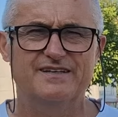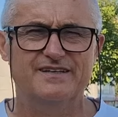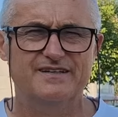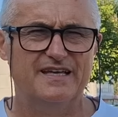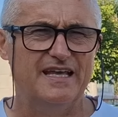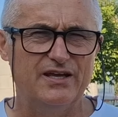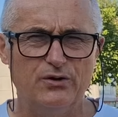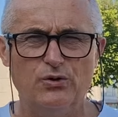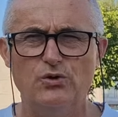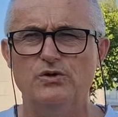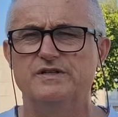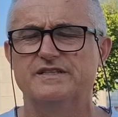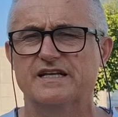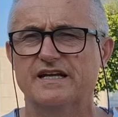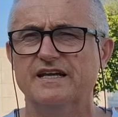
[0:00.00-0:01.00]
e
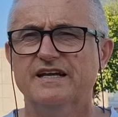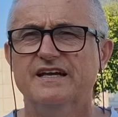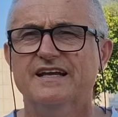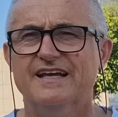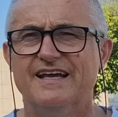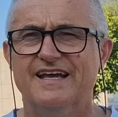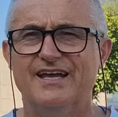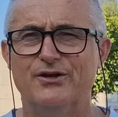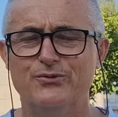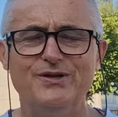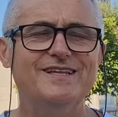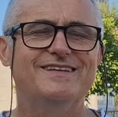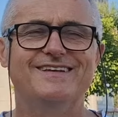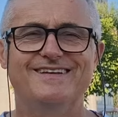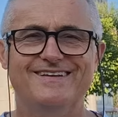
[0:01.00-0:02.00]
oltre e
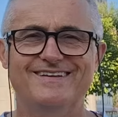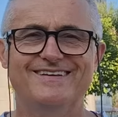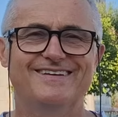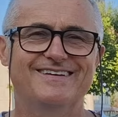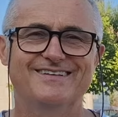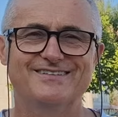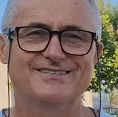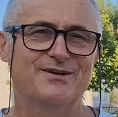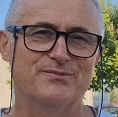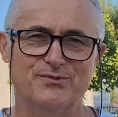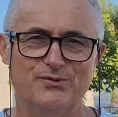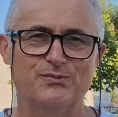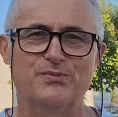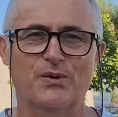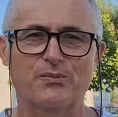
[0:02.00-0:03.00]
quindi siamo
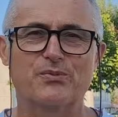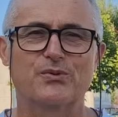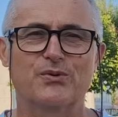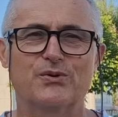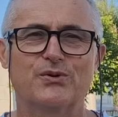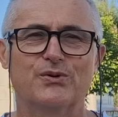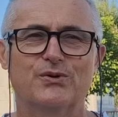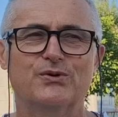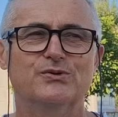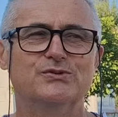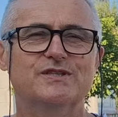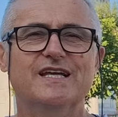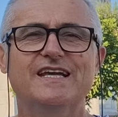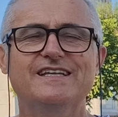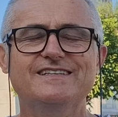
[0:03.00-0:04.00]
proprio
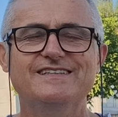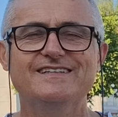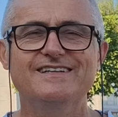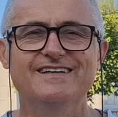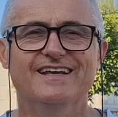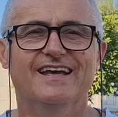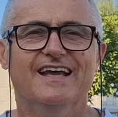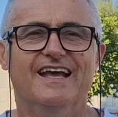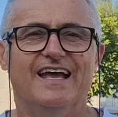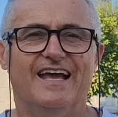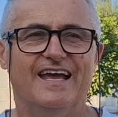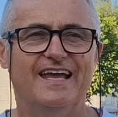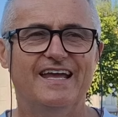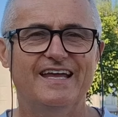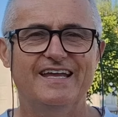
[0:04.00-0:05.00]
contenti
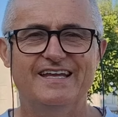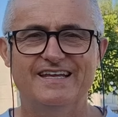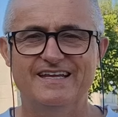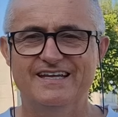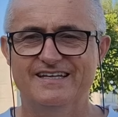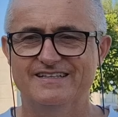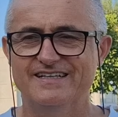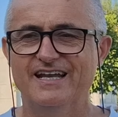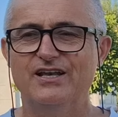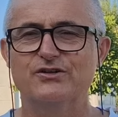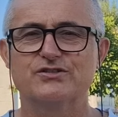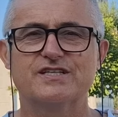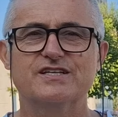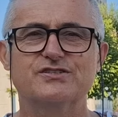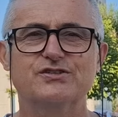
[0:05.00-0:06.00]
e nello
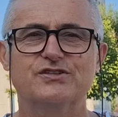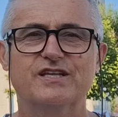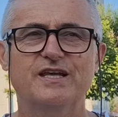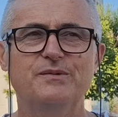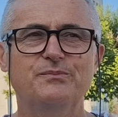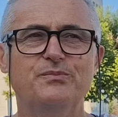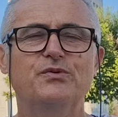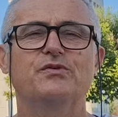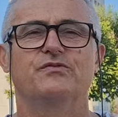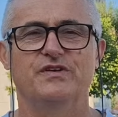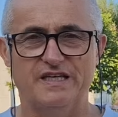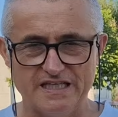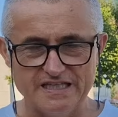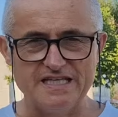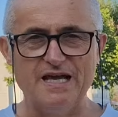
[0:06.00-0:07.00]
stesso tempo vi
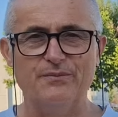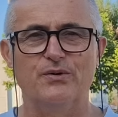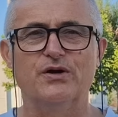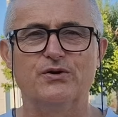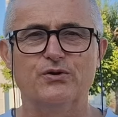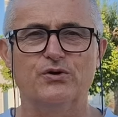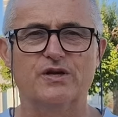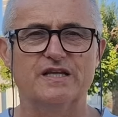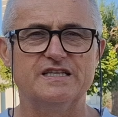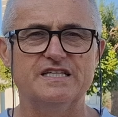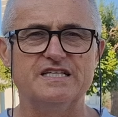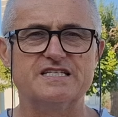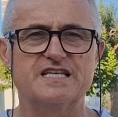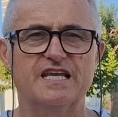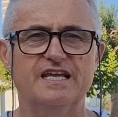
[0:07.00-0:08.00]
chiediamo ancora di
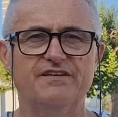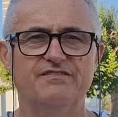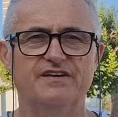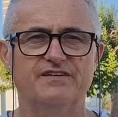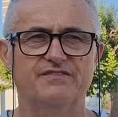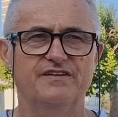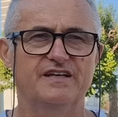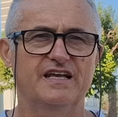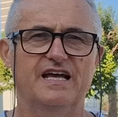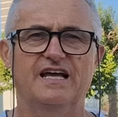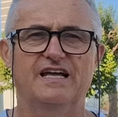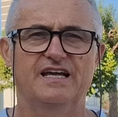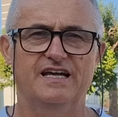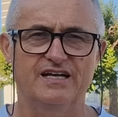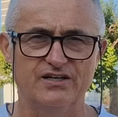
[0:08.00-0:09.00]
iscrivervi
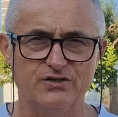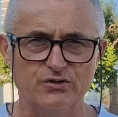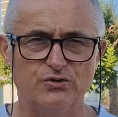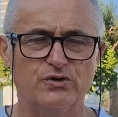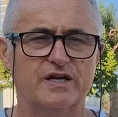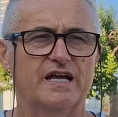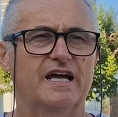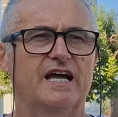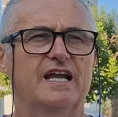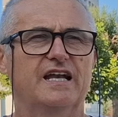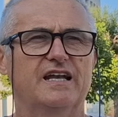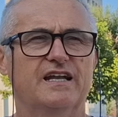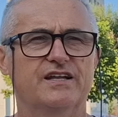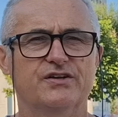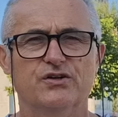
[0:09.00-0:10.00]
ancora
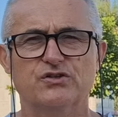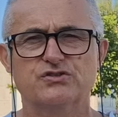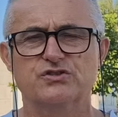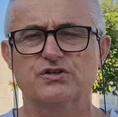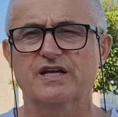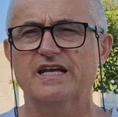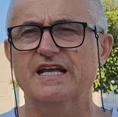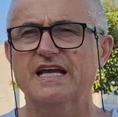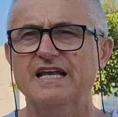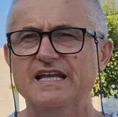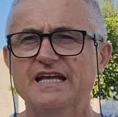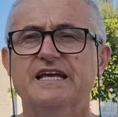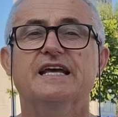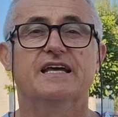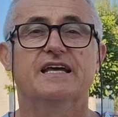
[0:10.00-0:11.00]
al nostro canale
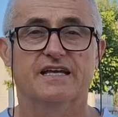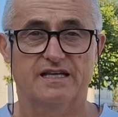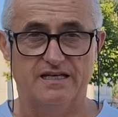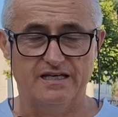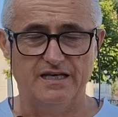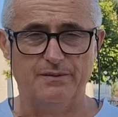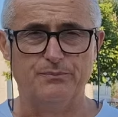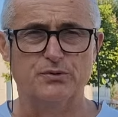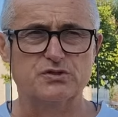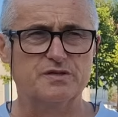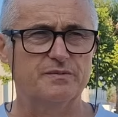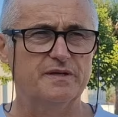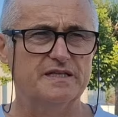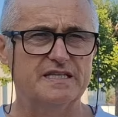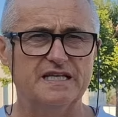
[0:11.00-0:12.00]
la
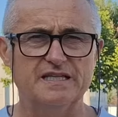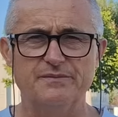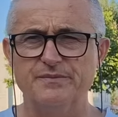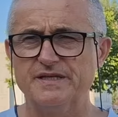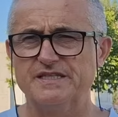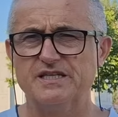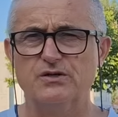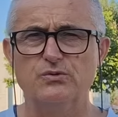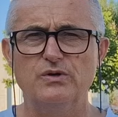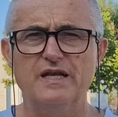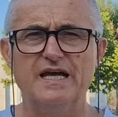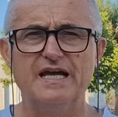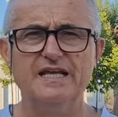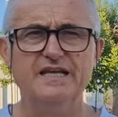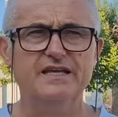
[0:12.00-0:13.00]
possibilità di mettere un
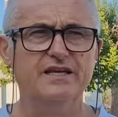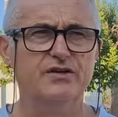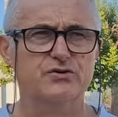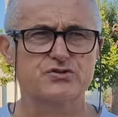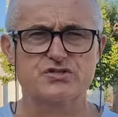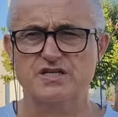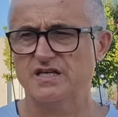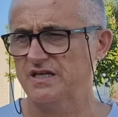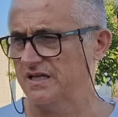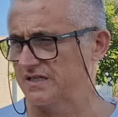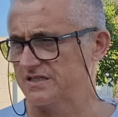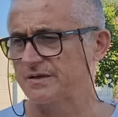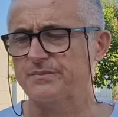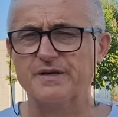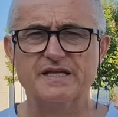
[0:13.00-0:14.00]
like così
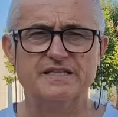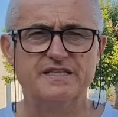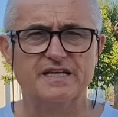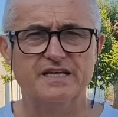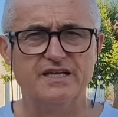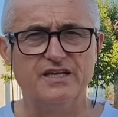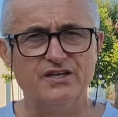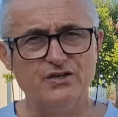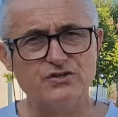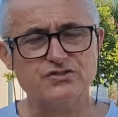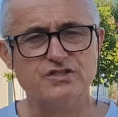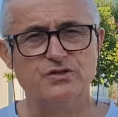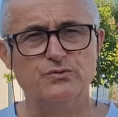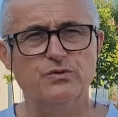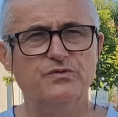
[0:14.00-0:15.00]
saprete i nostri
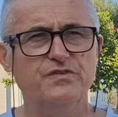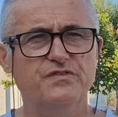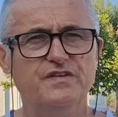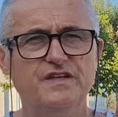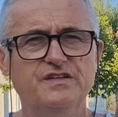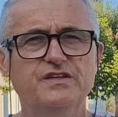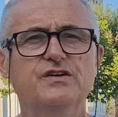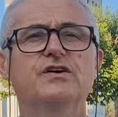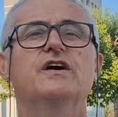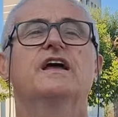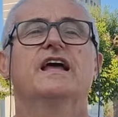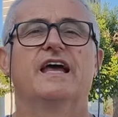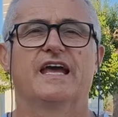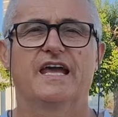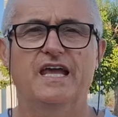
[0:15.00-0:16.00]
nuovi video
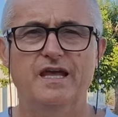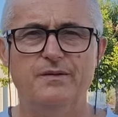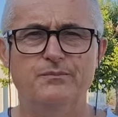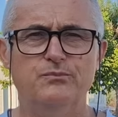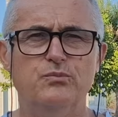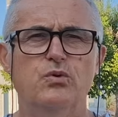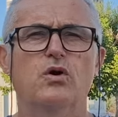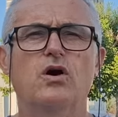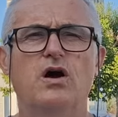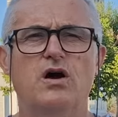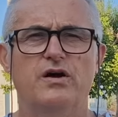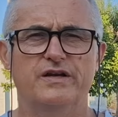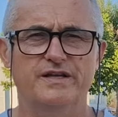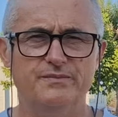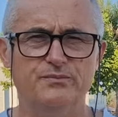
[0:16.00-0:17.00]
e
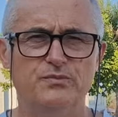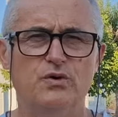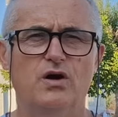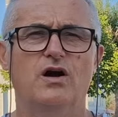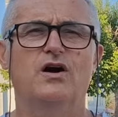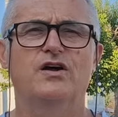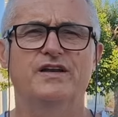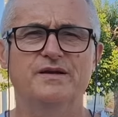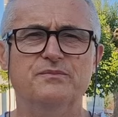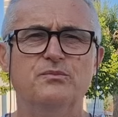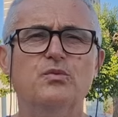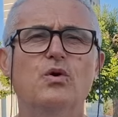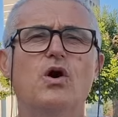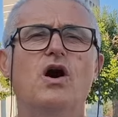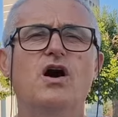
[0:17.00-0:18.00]
buone buone
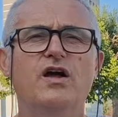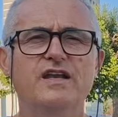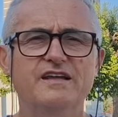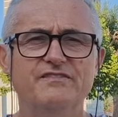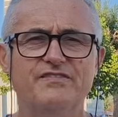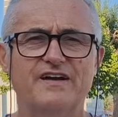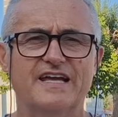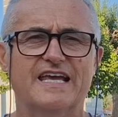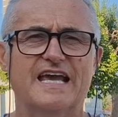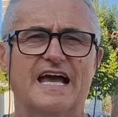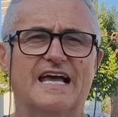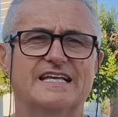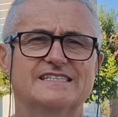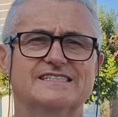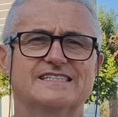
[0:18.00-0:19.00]
buone
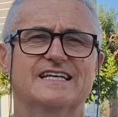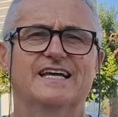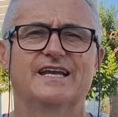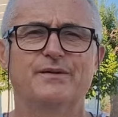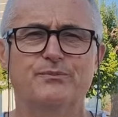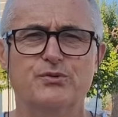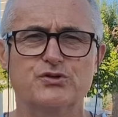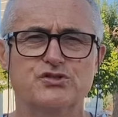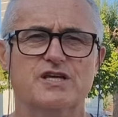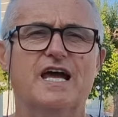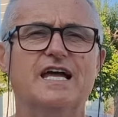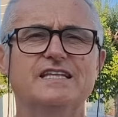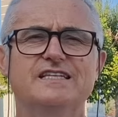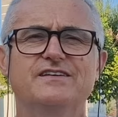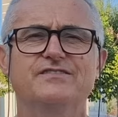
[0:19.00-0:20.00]
vacanze
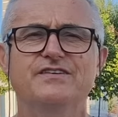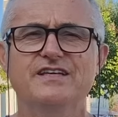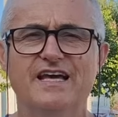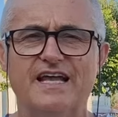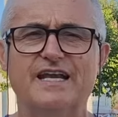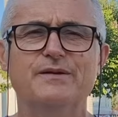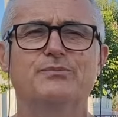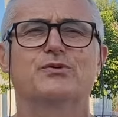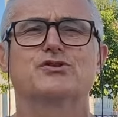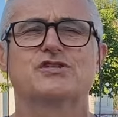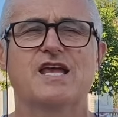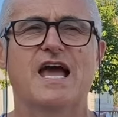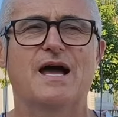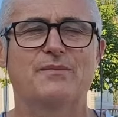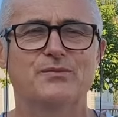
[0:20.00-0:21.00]
riposatevi
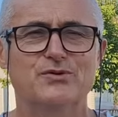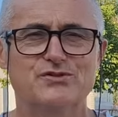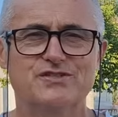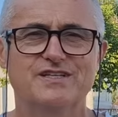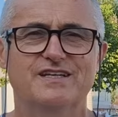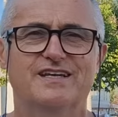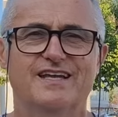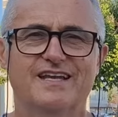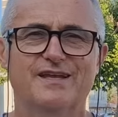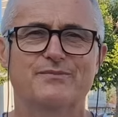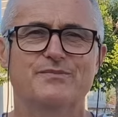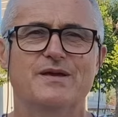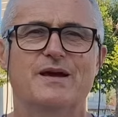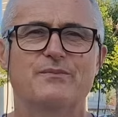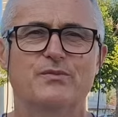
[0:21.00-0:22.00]
riposiamoci che ne
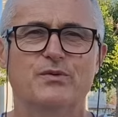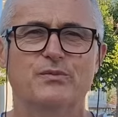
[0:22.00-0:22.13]
abbiamo